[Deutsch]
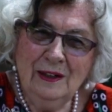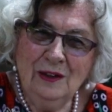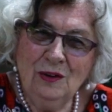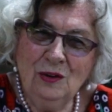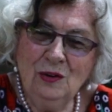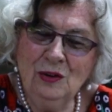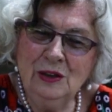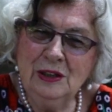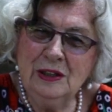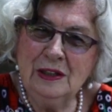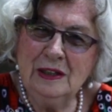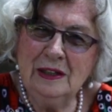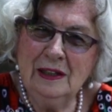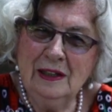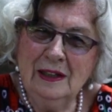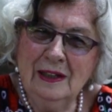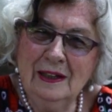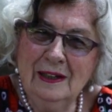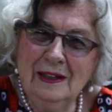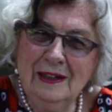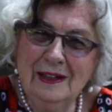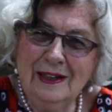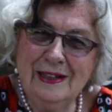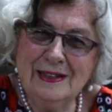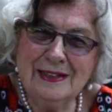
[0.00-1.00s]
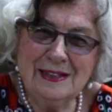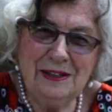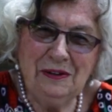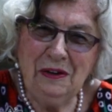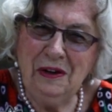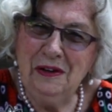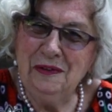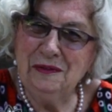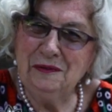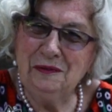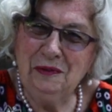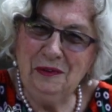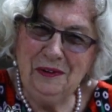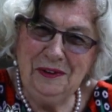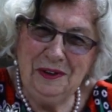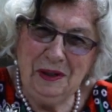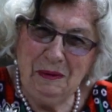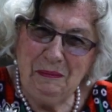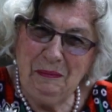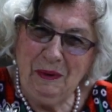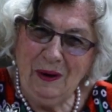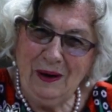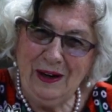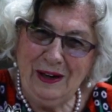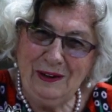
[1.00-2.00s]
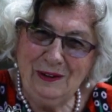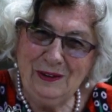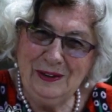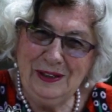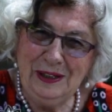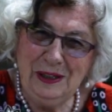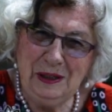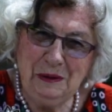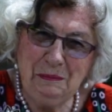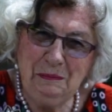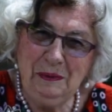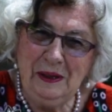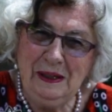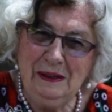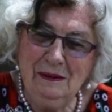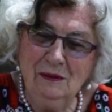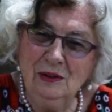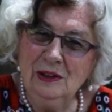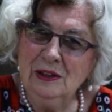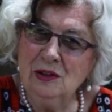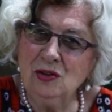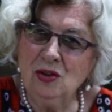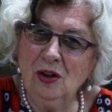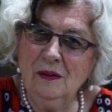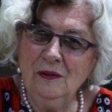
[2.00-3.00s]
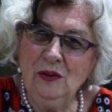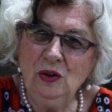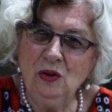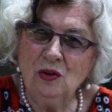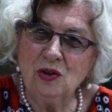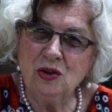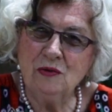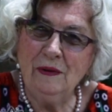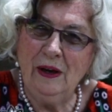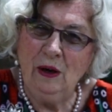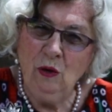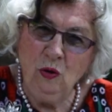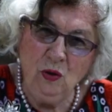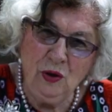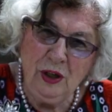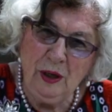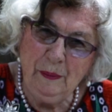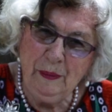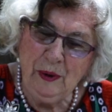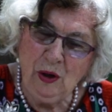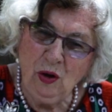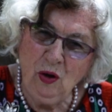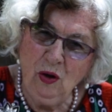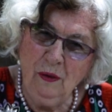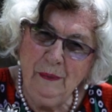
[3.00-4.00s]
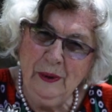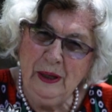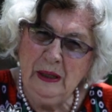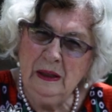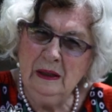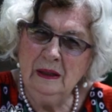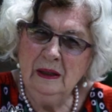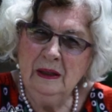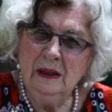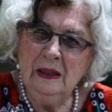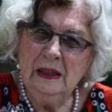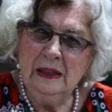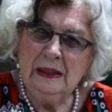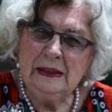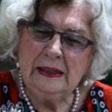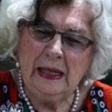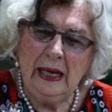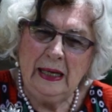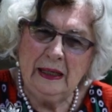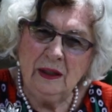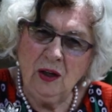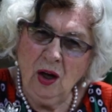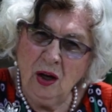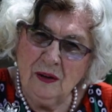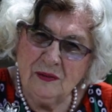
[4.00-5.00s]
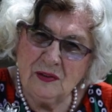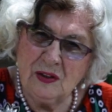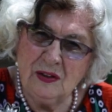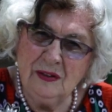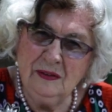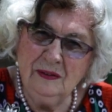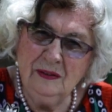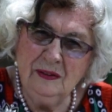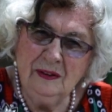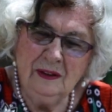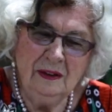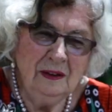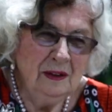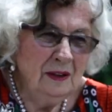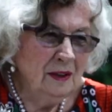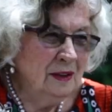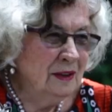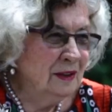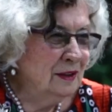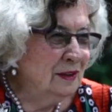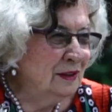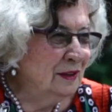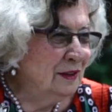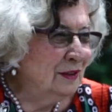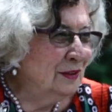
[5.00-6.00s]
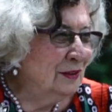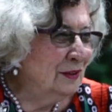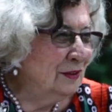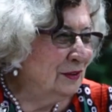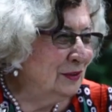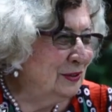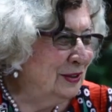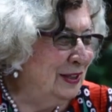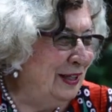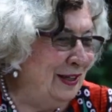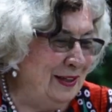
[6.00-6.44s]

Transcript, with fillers: und es läuft wunderbar. Und, ich bin, und jetzt habe ich noch zwei Hunde bekommen, drei Katzen. Und,